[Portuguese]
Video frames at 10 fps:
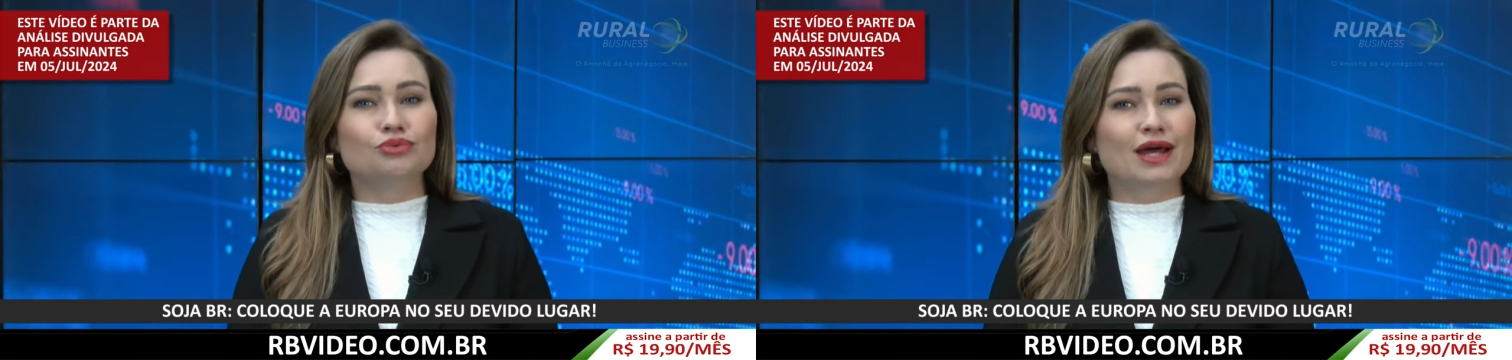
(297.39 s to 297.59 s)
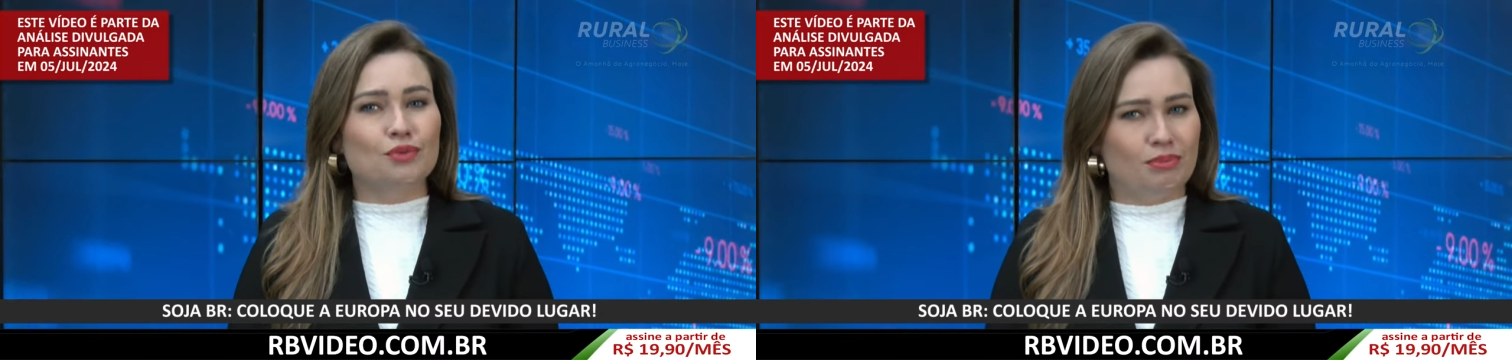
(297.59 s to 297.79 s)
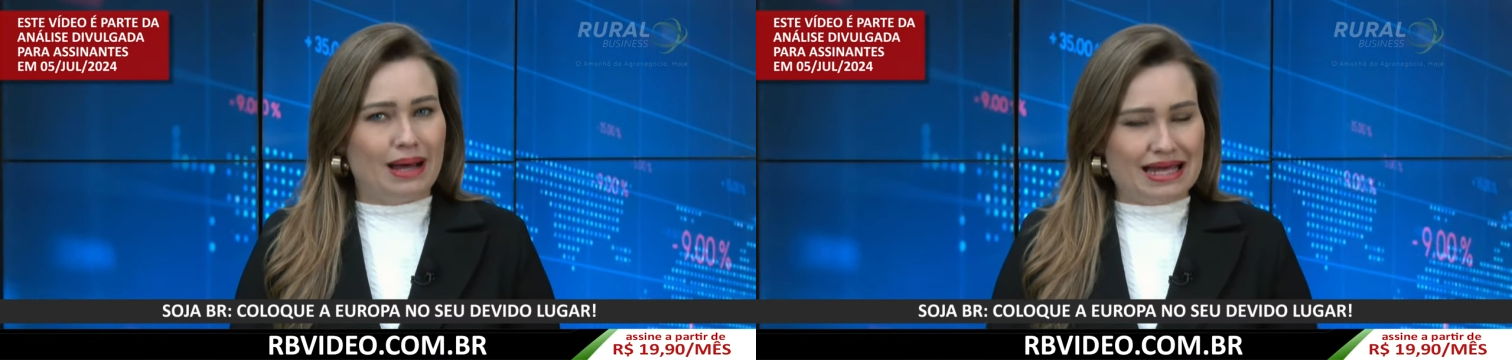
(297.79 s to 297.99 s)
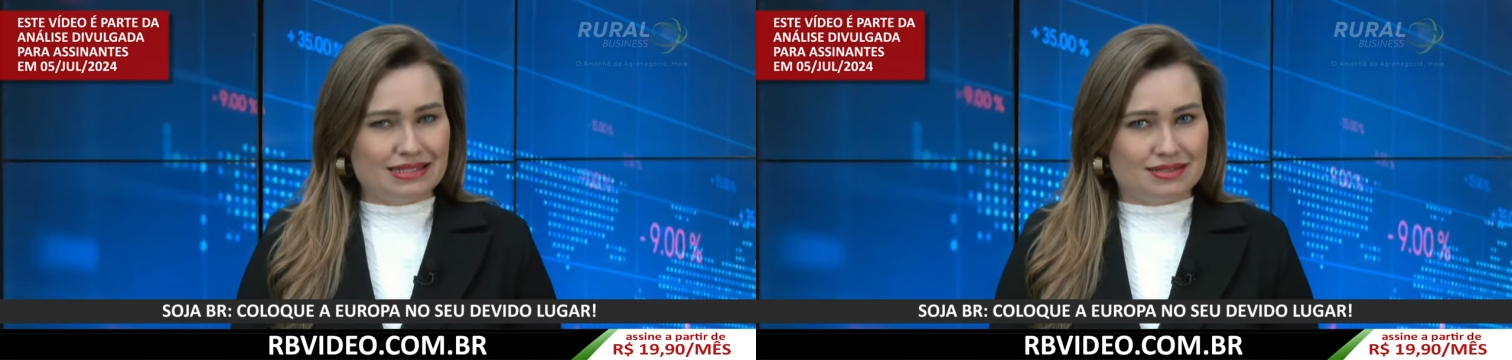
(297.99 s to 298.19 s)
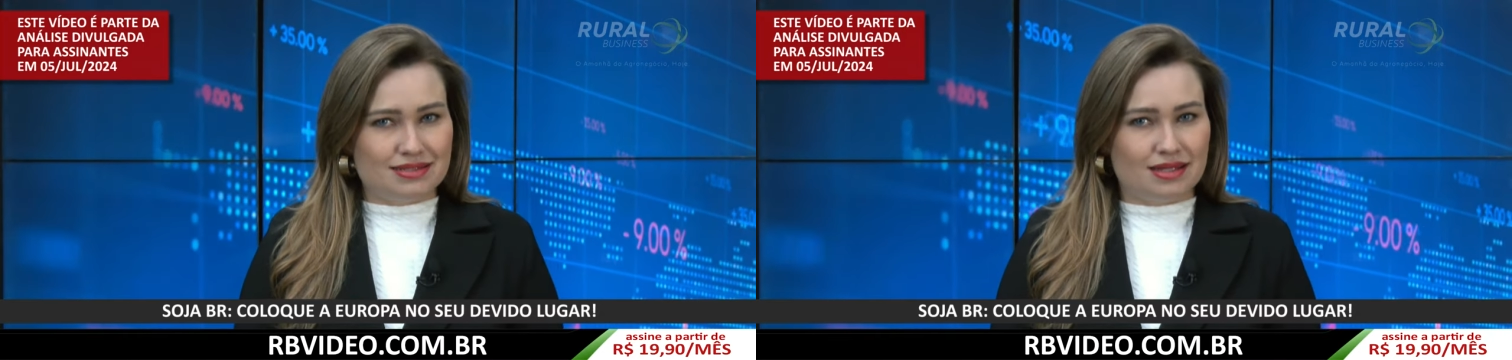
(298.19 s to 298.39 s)
não der um
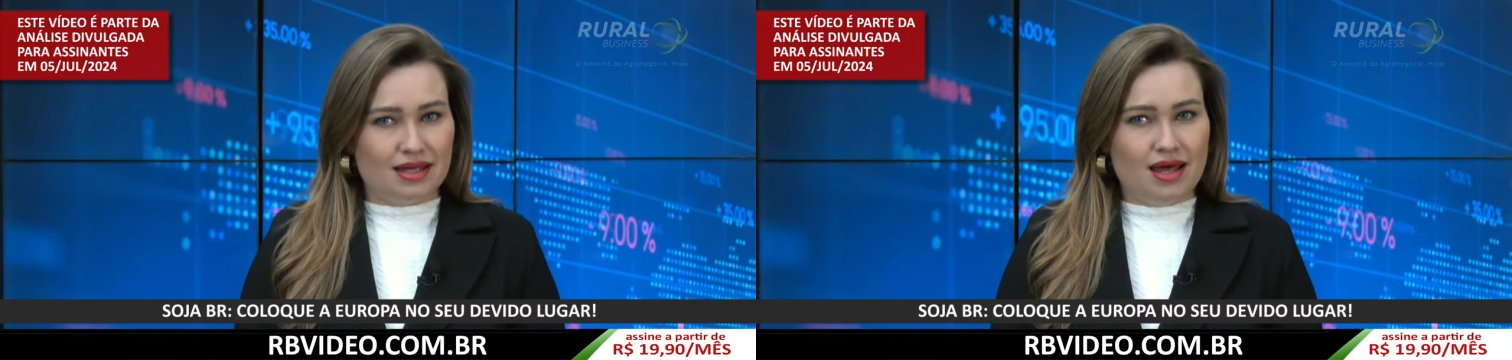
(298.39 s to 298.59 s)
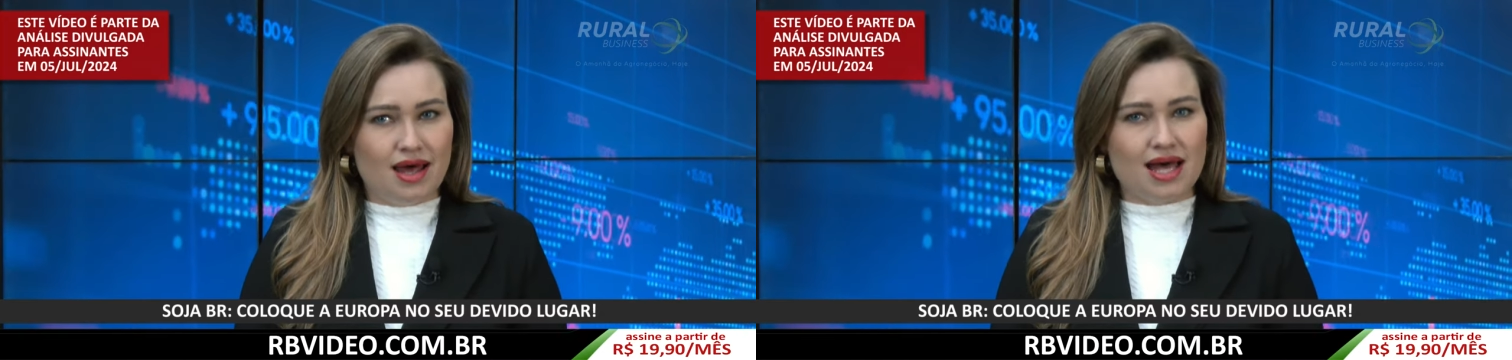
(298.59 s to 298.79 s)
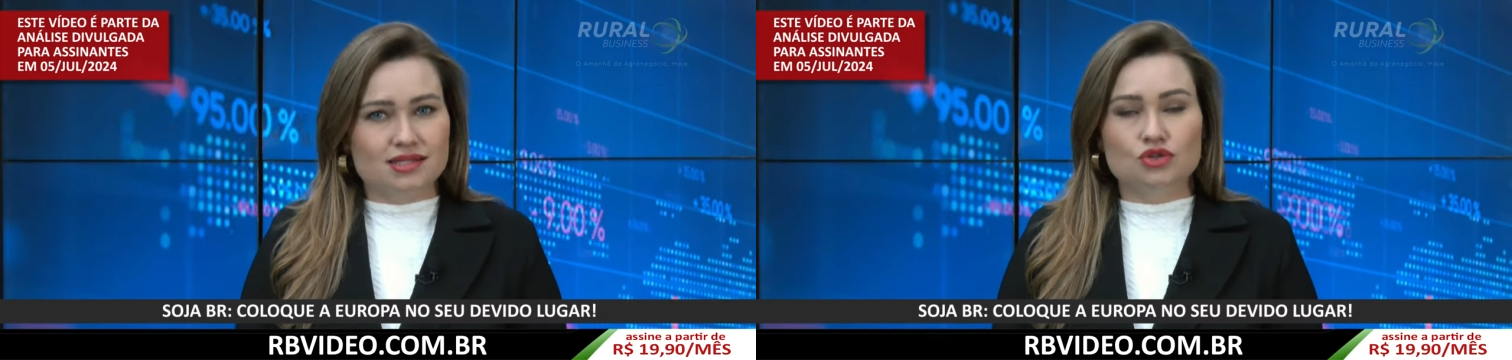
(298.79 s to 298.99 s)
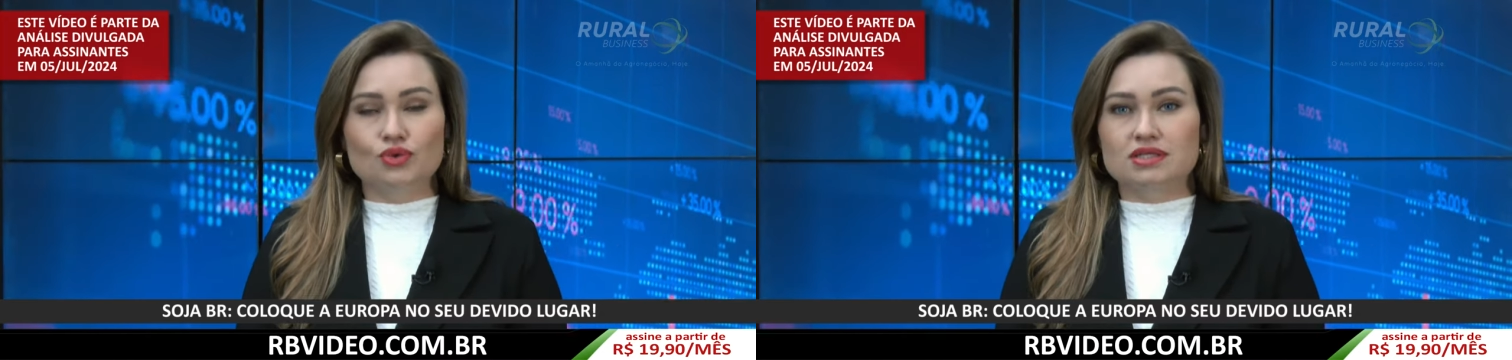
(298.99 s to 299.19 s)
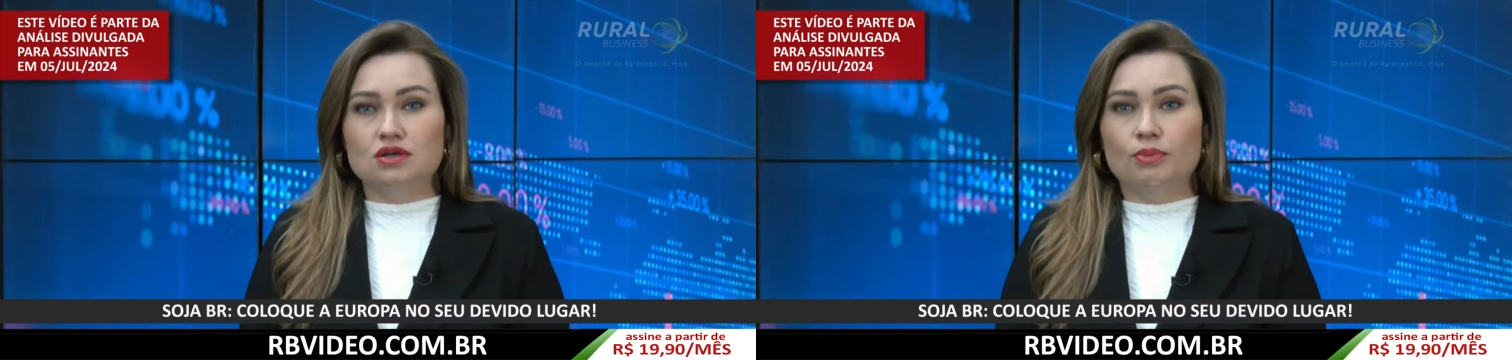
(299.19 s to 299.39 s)
basta, a
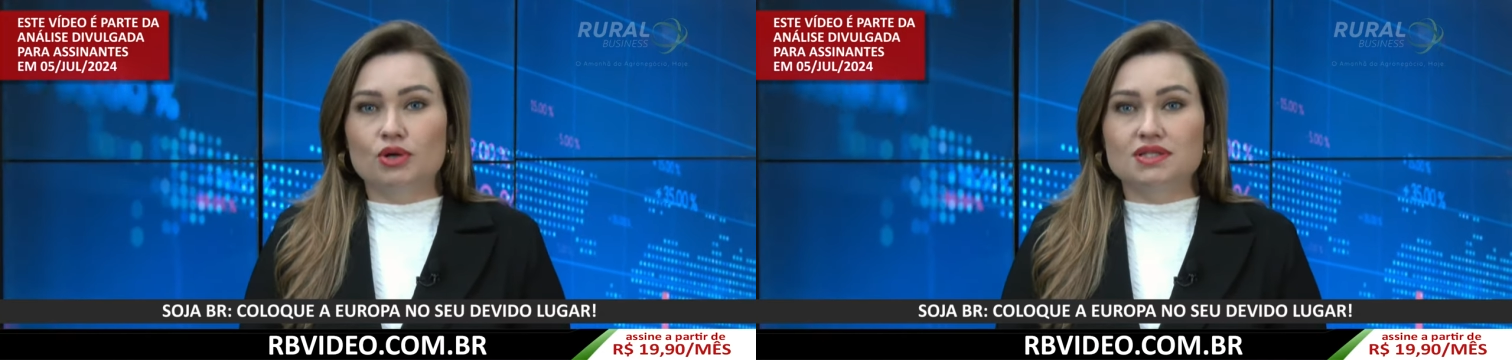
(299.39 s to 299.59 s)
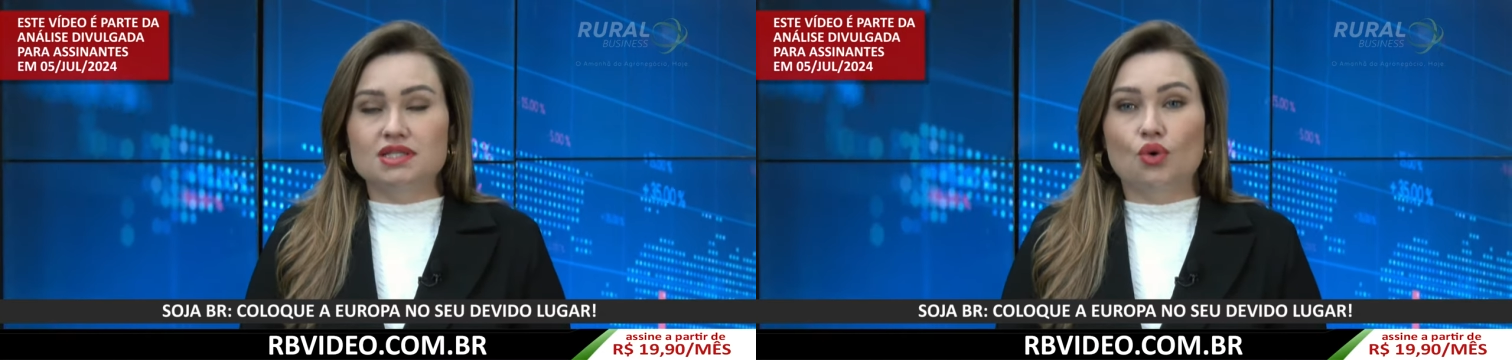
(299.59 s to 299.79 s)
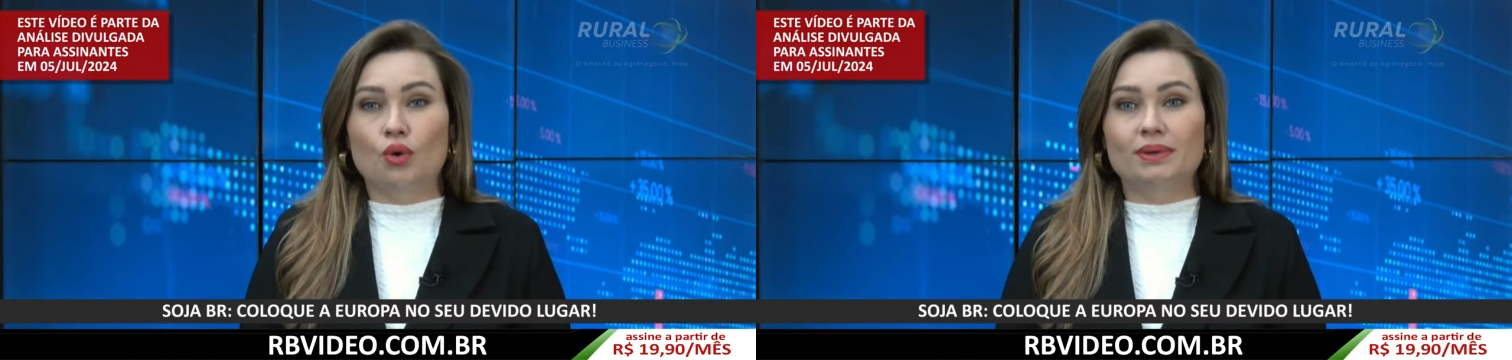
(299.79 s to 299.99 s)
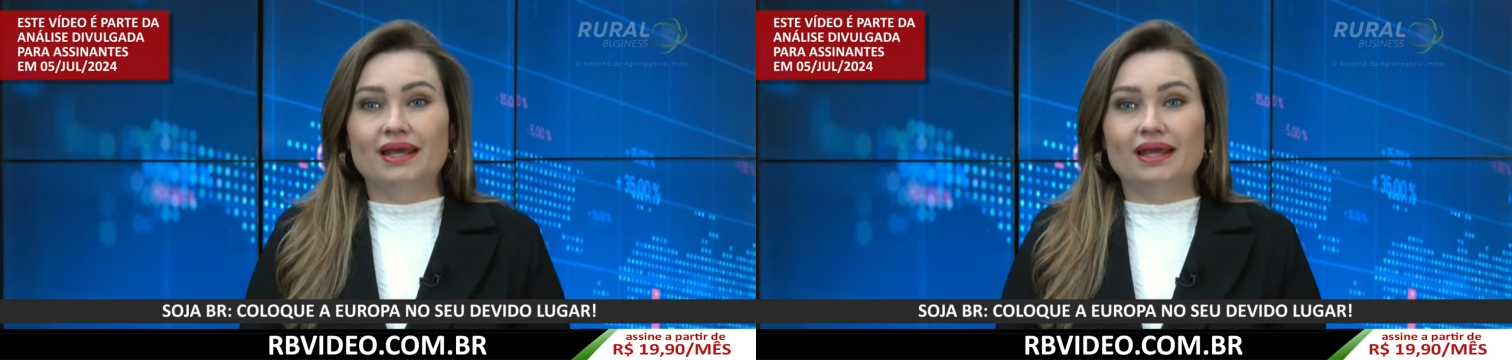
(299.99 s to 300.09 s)
situação pode se